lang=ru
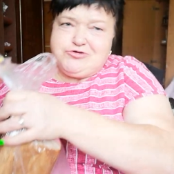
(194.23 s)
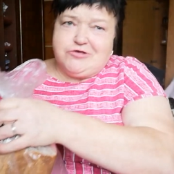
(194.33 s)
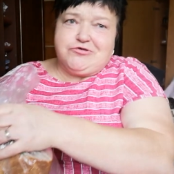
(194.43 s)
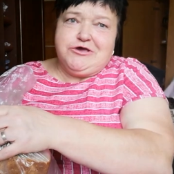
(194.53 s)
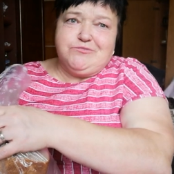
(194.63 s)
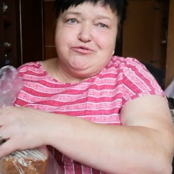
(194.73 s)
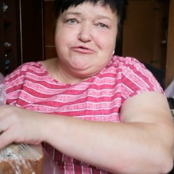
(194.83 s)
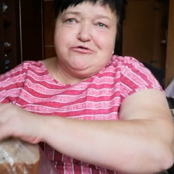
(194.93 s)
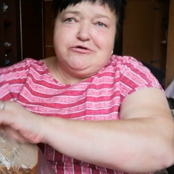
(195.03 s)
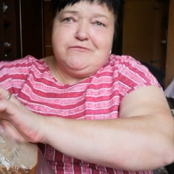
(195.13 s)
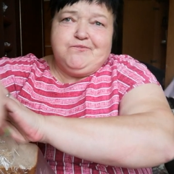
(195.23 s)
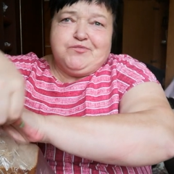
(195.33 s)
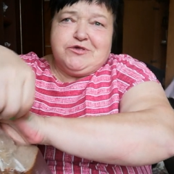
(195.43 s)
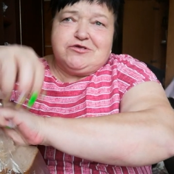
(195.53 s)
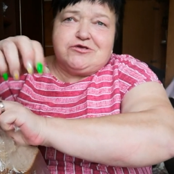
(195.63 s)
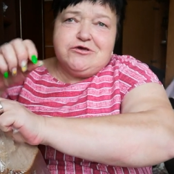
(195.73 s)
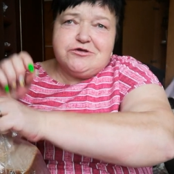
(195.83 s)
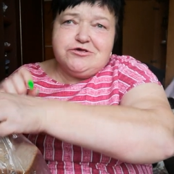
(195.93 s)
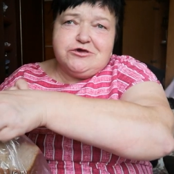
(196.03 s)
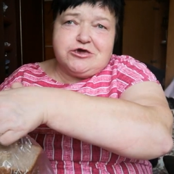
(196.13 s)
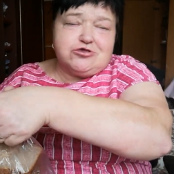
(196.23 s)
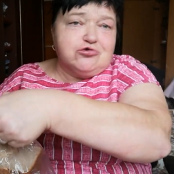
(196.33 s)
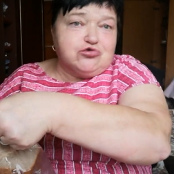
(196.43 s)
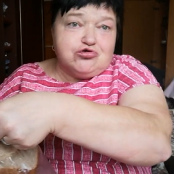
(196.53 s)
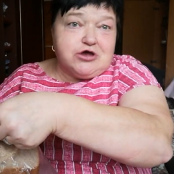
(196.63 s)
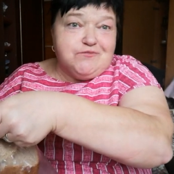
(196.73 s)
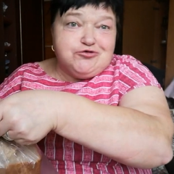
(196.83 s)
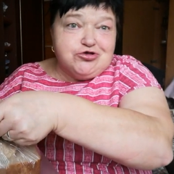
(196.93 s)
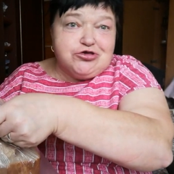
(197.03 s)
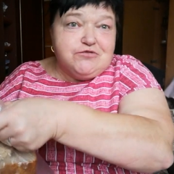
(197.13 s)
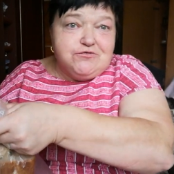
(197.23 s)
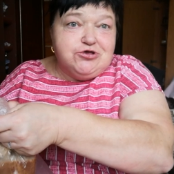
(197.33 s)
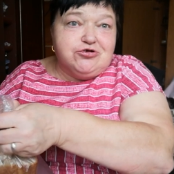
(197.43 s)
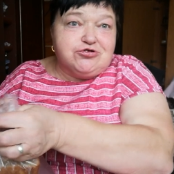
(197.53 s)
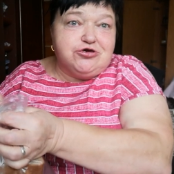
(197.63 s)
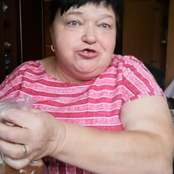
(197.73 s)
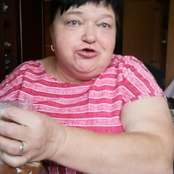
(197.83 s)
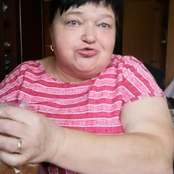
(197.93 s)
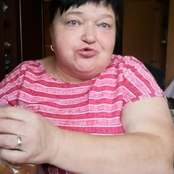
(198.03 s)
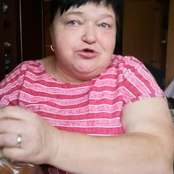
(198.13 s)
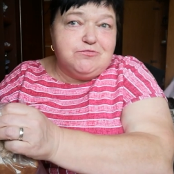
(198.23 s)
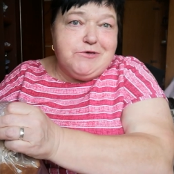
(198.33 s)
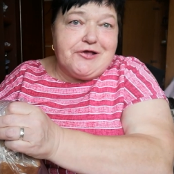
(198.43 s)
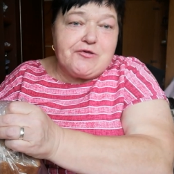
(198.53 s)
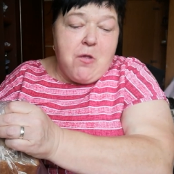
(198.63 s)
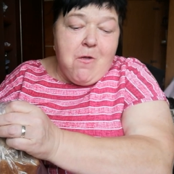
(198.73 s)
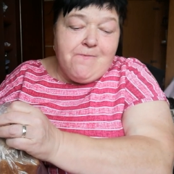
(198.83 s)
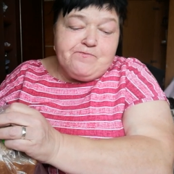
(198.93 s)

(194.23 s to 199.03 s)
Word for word: Сейчас я буду сырники. Это тоже овчинки выделки нету, ребят.